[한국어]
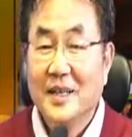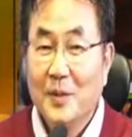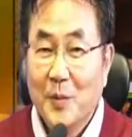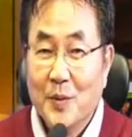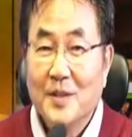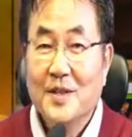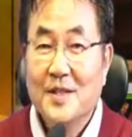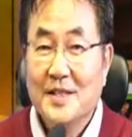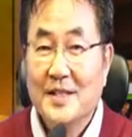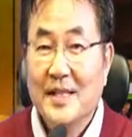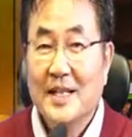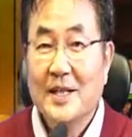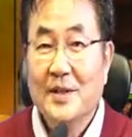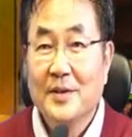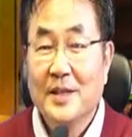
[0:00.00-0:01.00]
오던
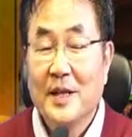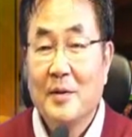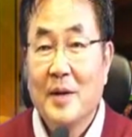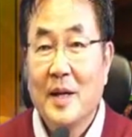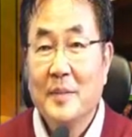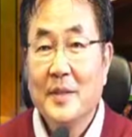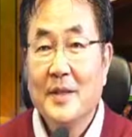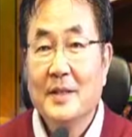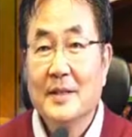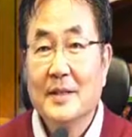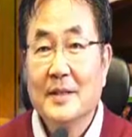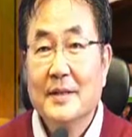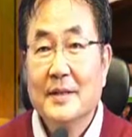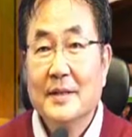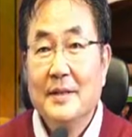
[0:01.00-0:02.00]
시대였다고 하면
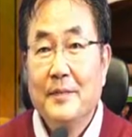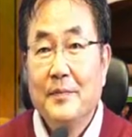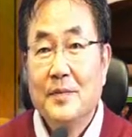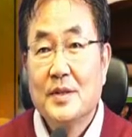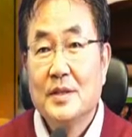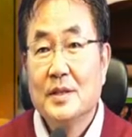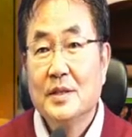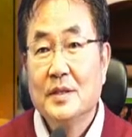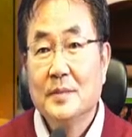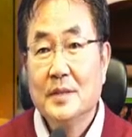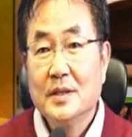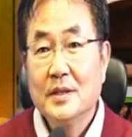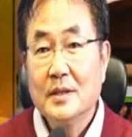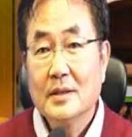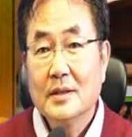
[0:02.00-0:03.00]

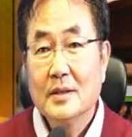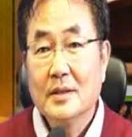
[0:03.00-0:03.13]
지금은